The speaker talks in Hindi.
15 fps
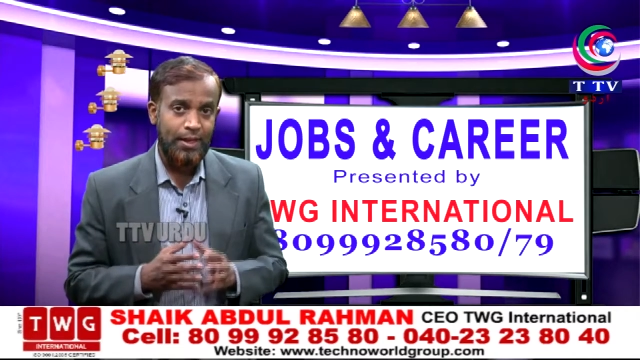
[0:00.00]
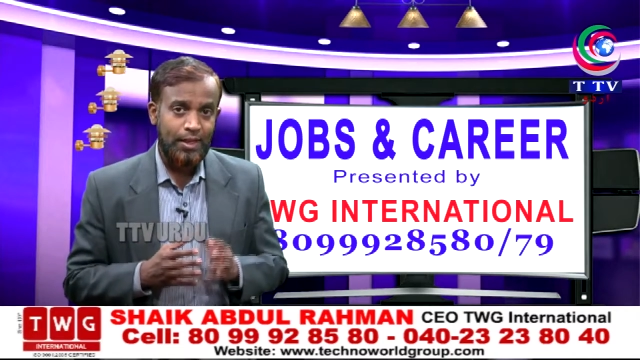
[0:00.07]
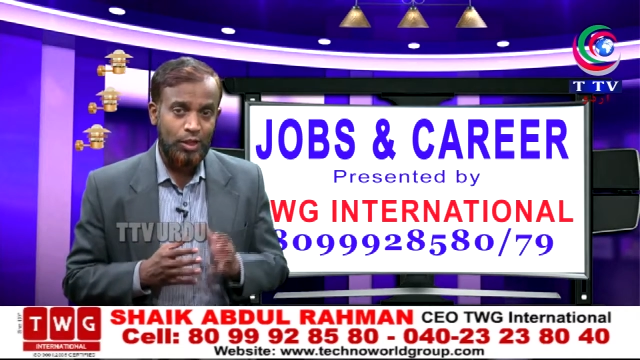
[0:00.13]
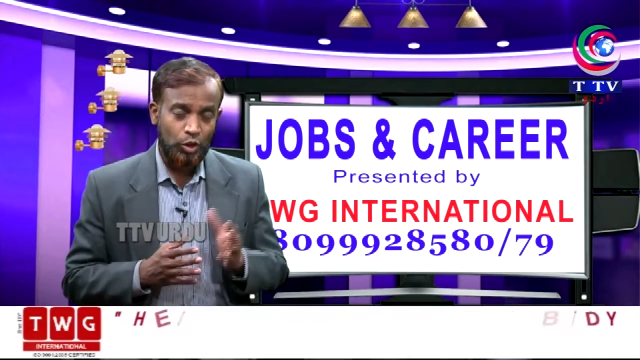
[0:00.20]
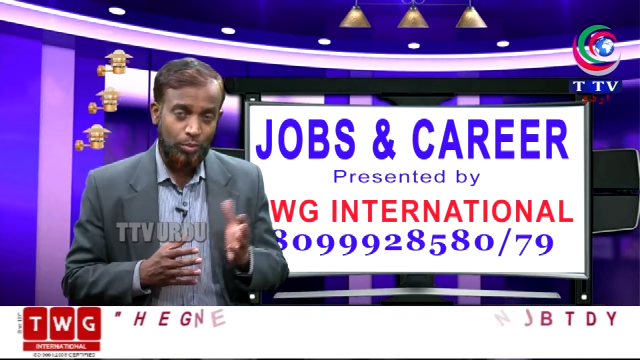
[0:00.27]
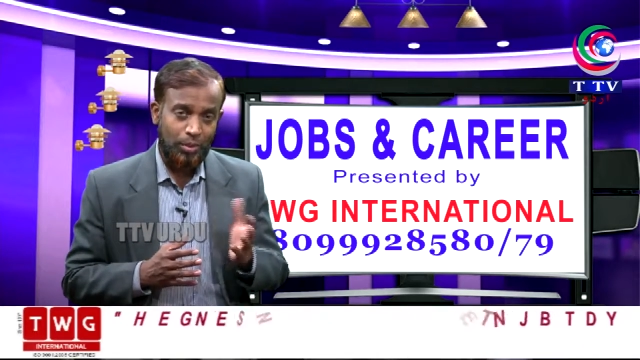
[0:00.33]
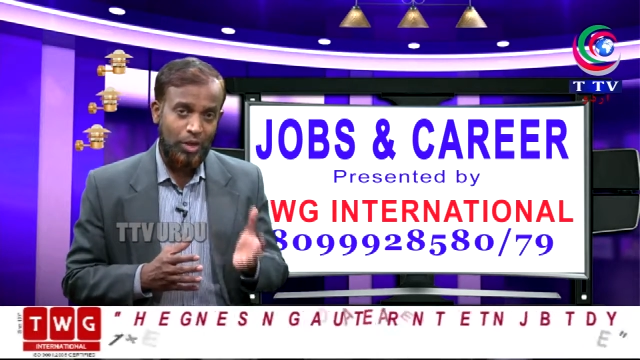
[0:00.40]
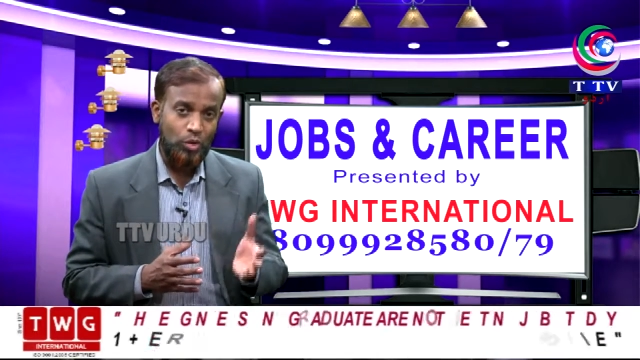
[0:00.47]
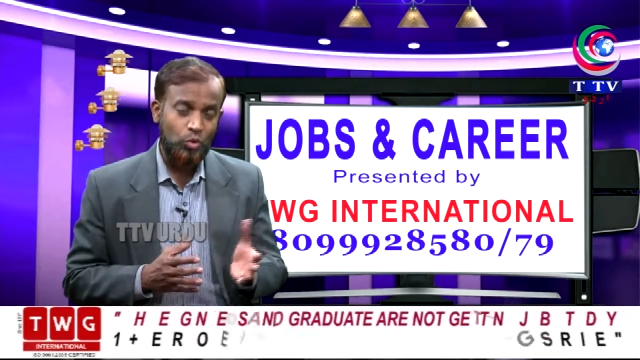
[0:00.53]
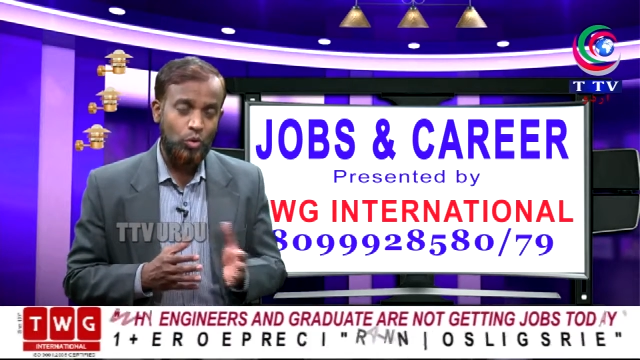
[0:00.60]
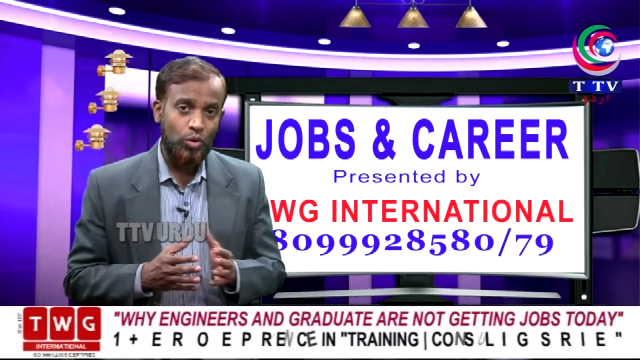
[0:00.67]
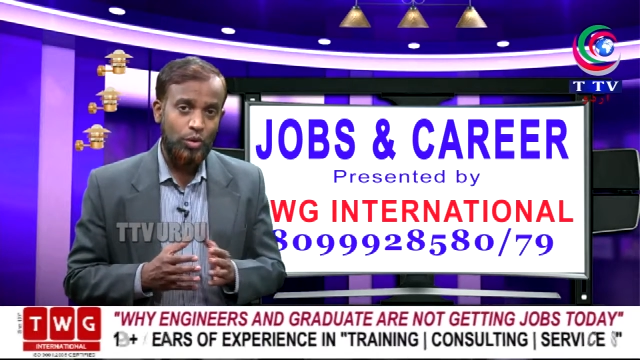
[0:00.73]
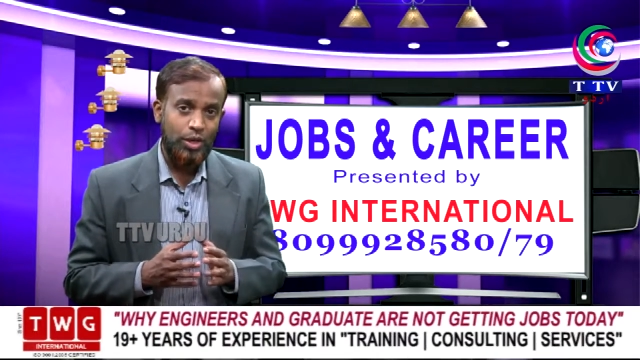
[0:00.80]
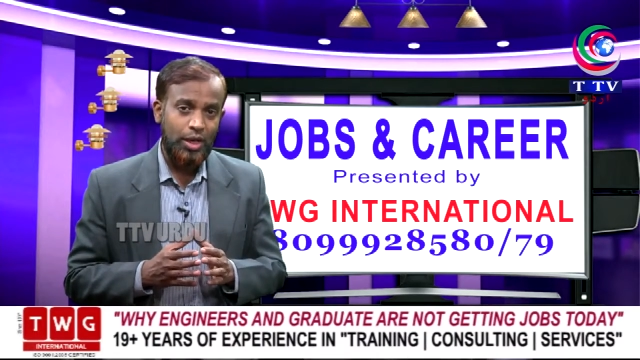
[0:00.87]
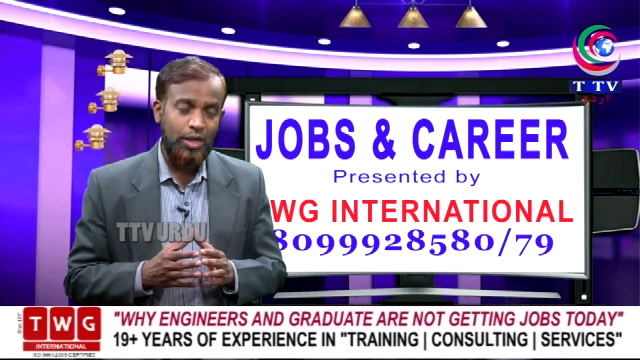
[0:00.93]
तो मैं
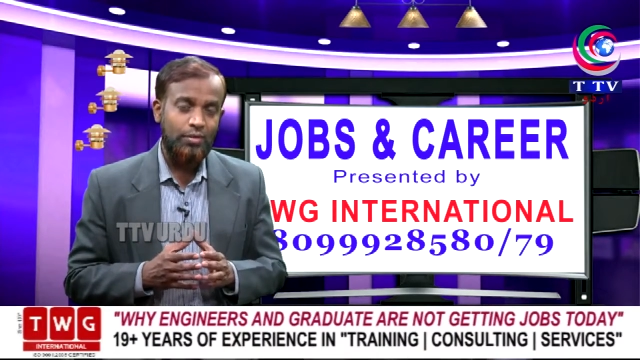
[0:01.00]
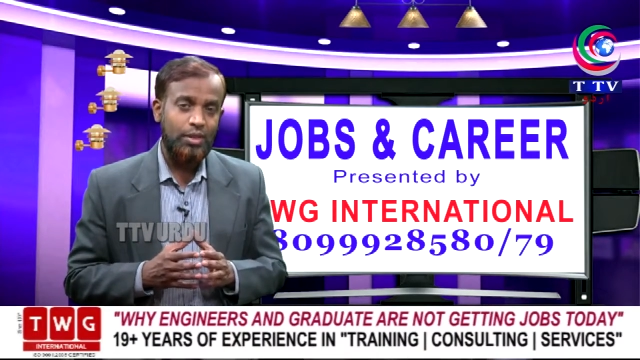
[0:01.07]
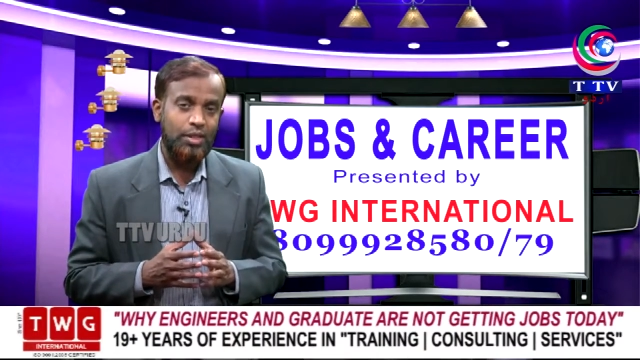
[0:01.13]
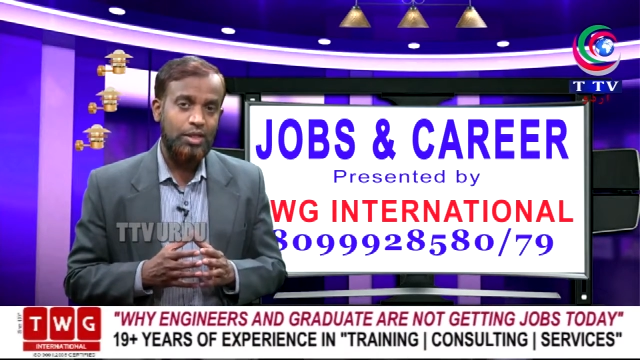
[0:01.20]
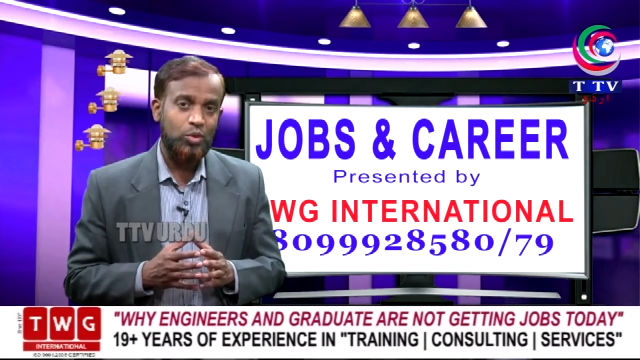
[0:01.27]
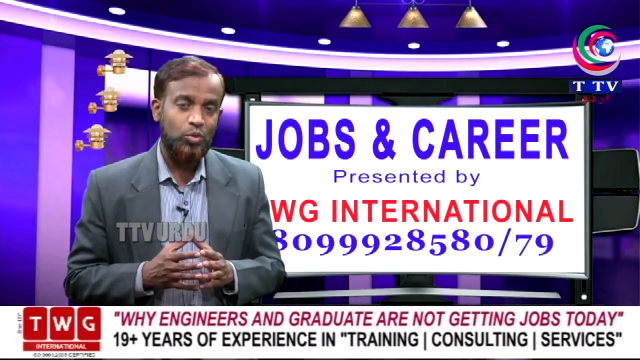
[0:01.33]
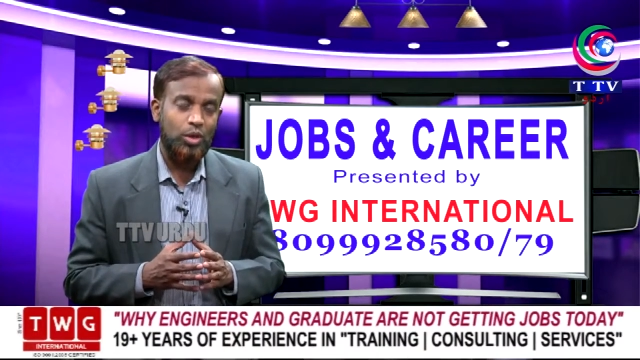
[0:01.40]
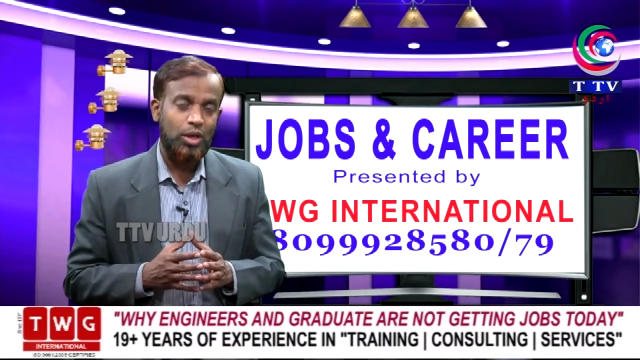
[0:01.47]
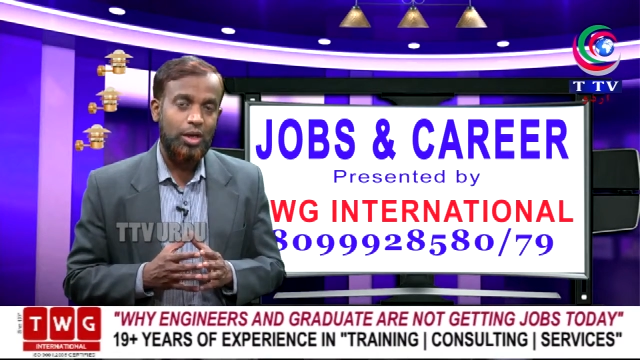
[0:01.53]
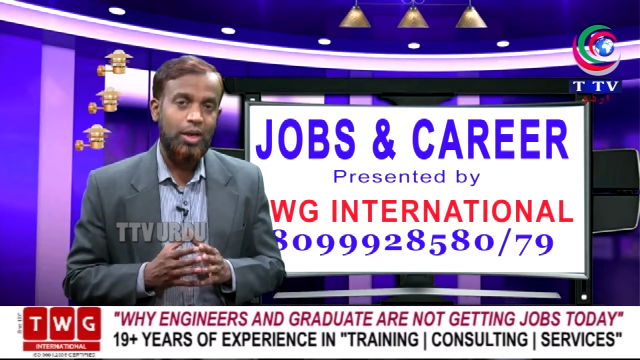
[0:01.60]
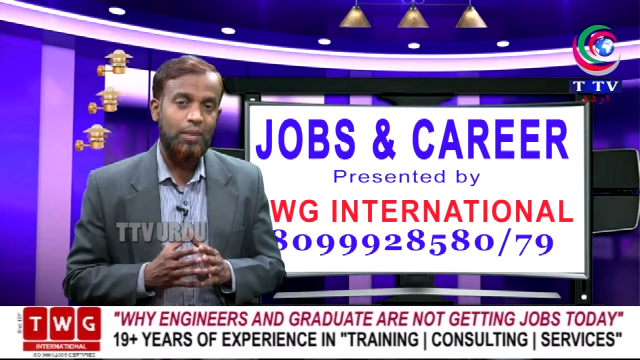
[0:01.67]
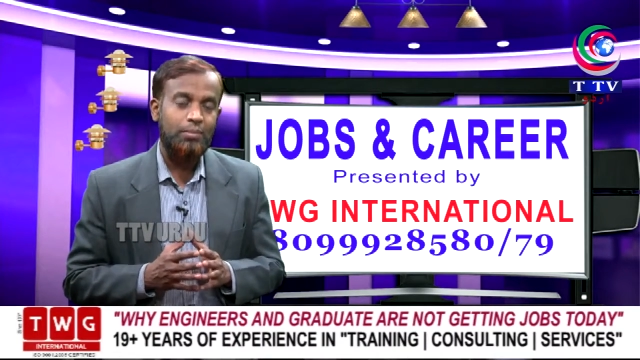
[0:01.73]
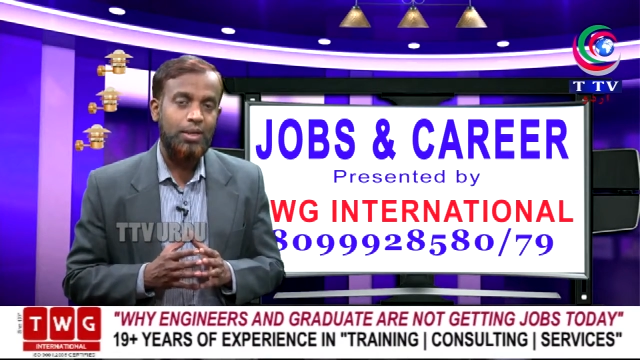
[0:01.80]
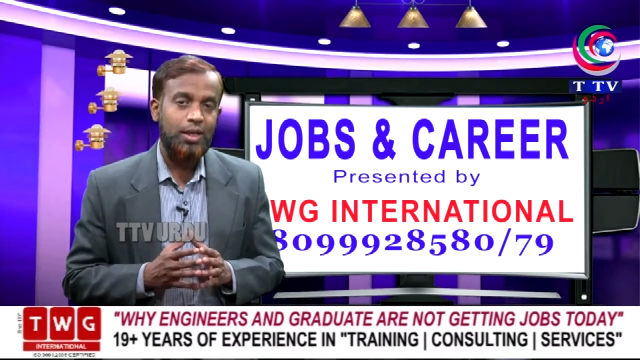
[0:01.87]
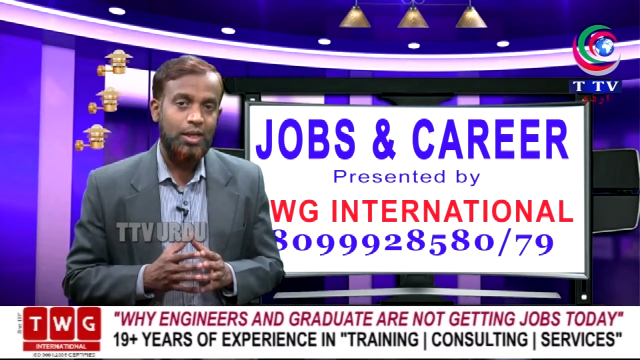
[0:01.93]
इनको ये एडवाइस करूँगा अगर एम